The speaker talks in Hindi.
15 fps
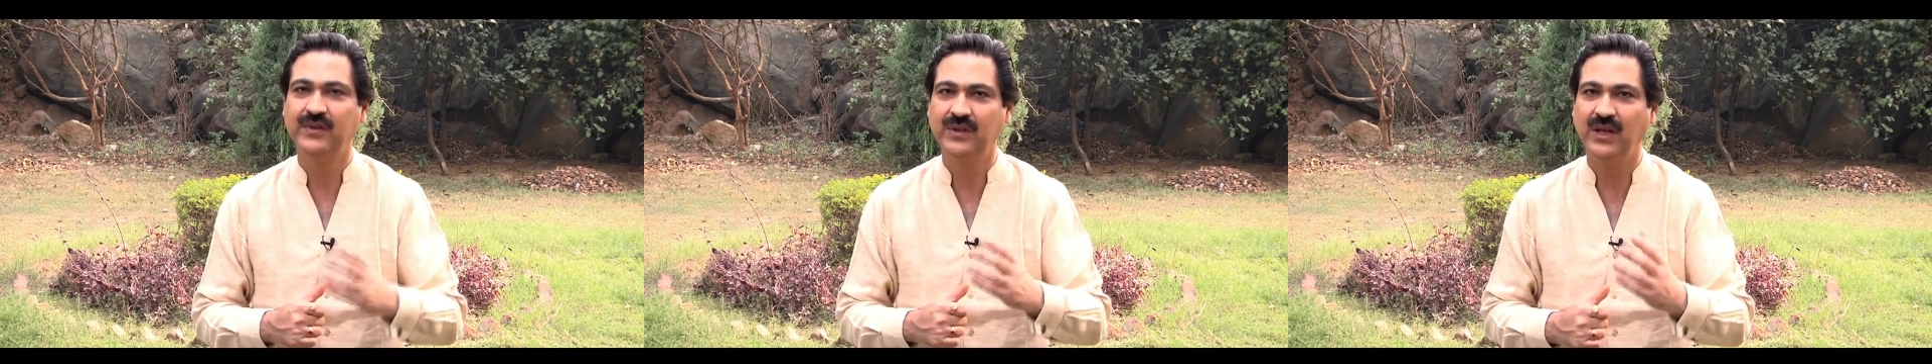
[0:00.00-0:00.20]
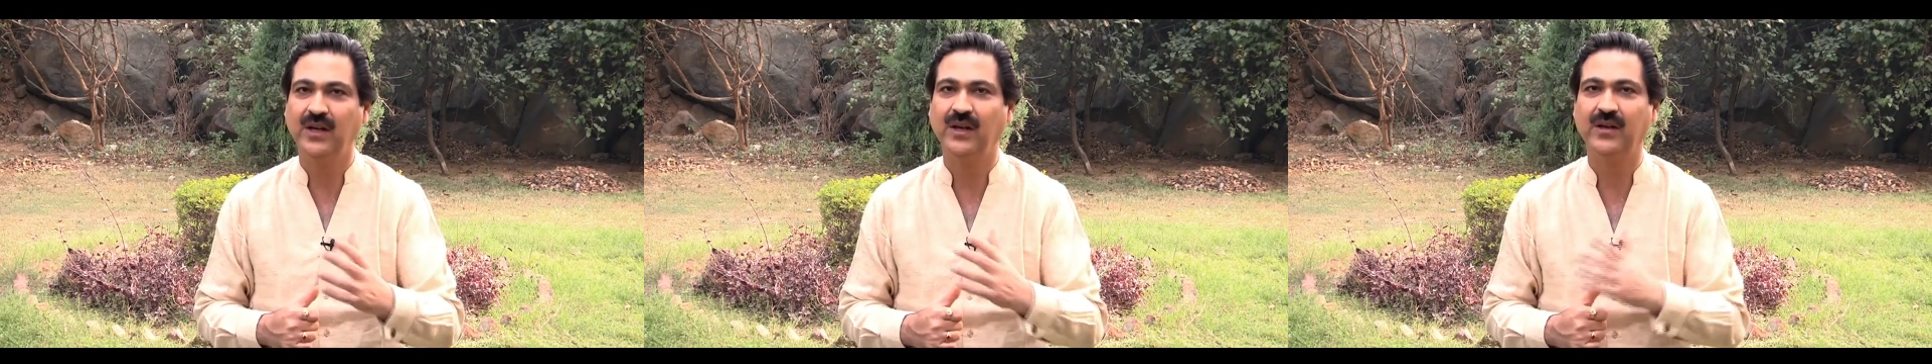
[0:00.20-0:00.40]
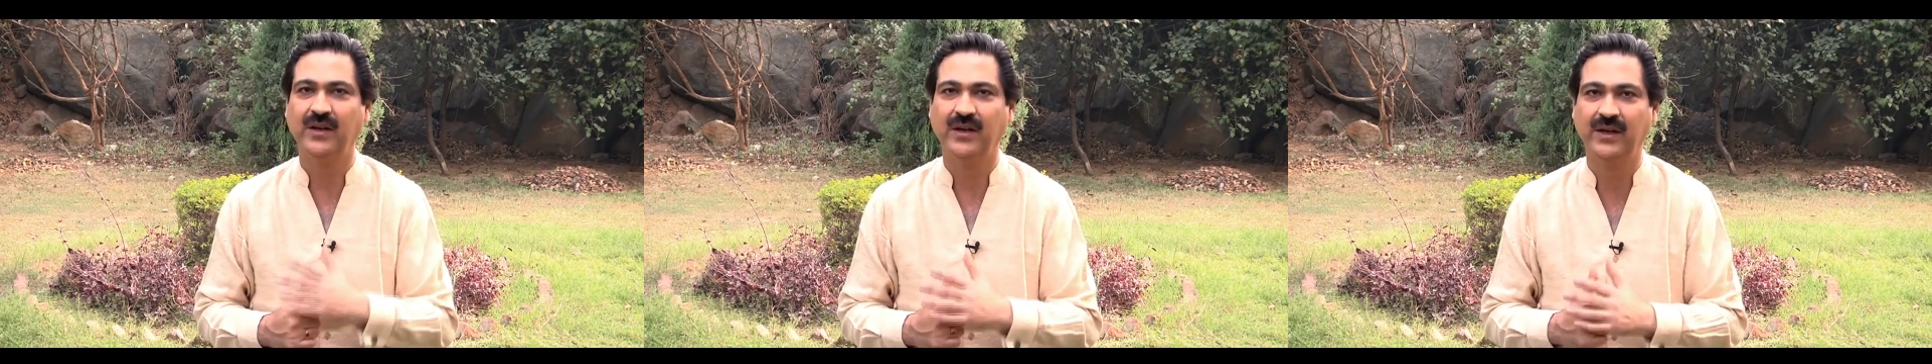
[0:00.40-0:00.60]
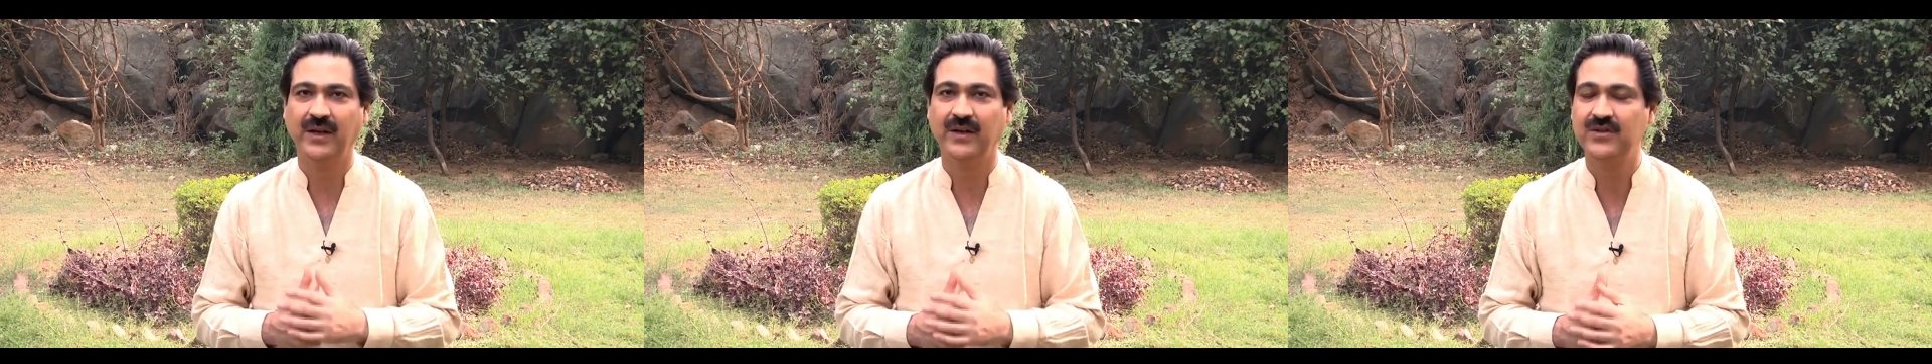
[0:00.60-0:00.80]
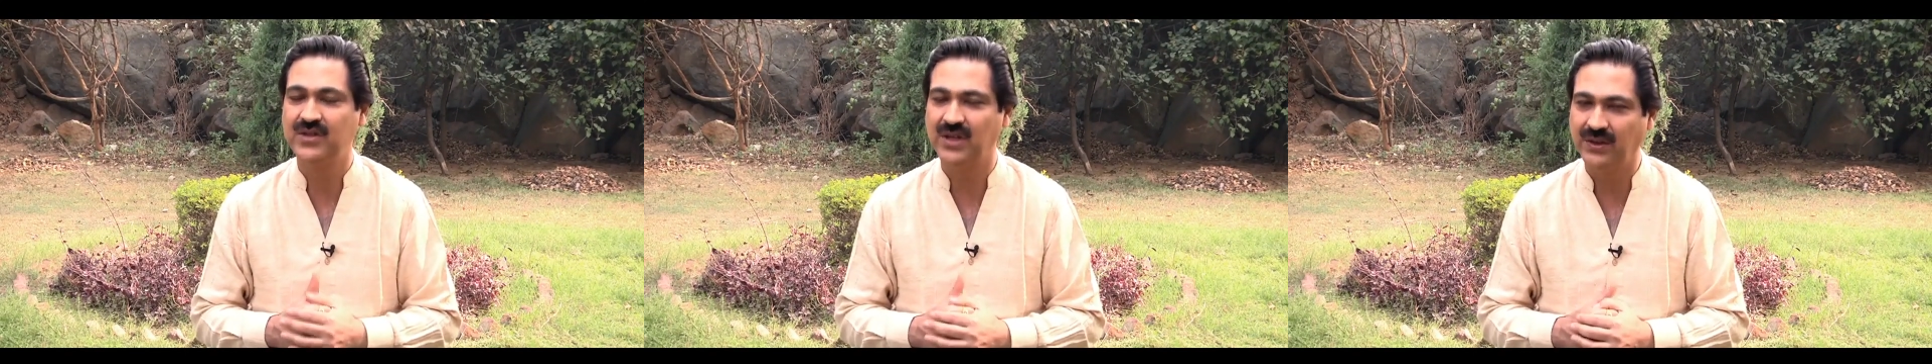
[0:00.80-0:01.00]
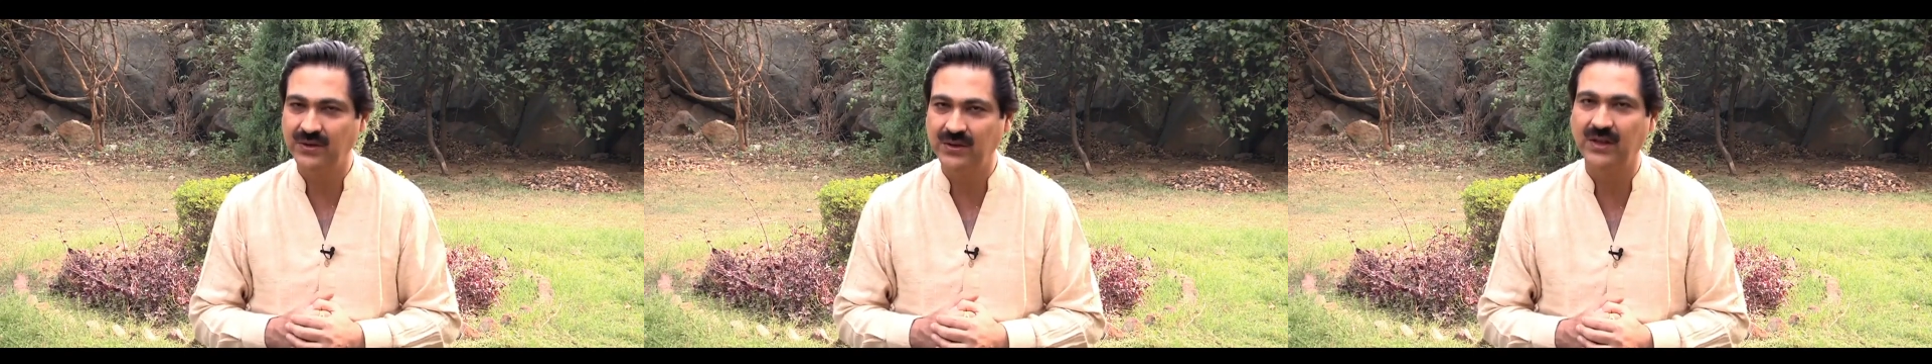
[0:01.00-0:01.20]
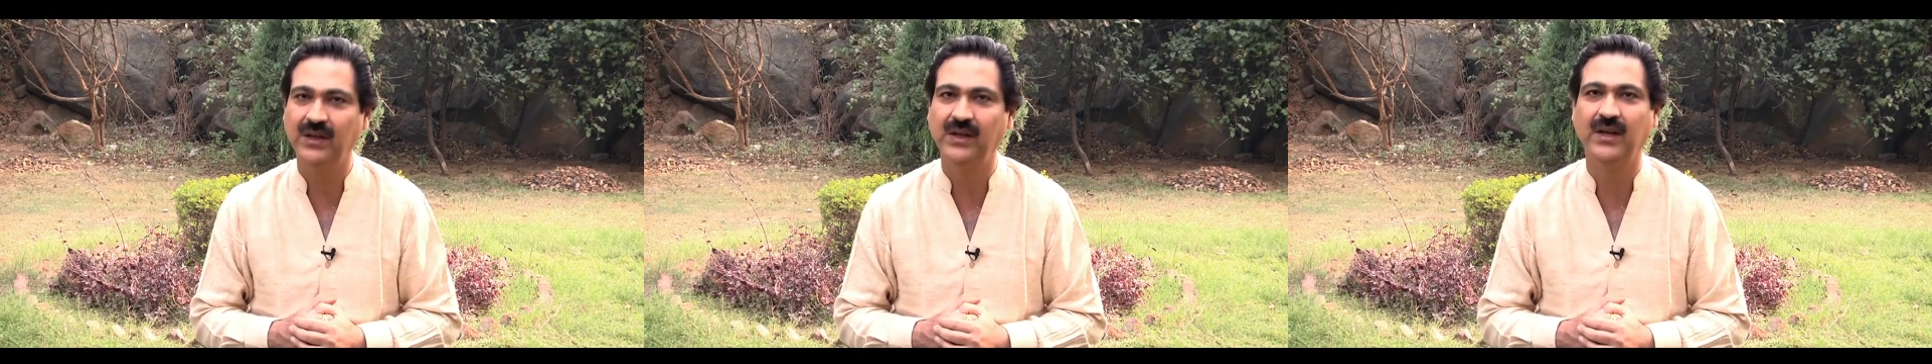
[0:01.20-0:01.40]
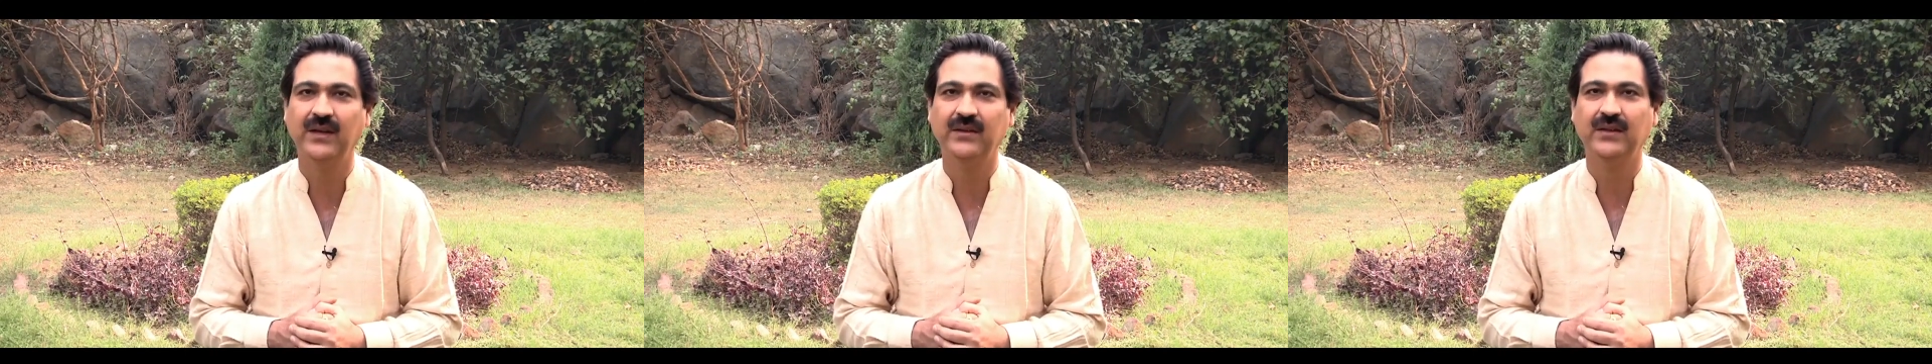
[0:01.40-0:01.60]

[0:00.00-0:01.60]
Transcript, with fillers: तिलक रखें चंदन का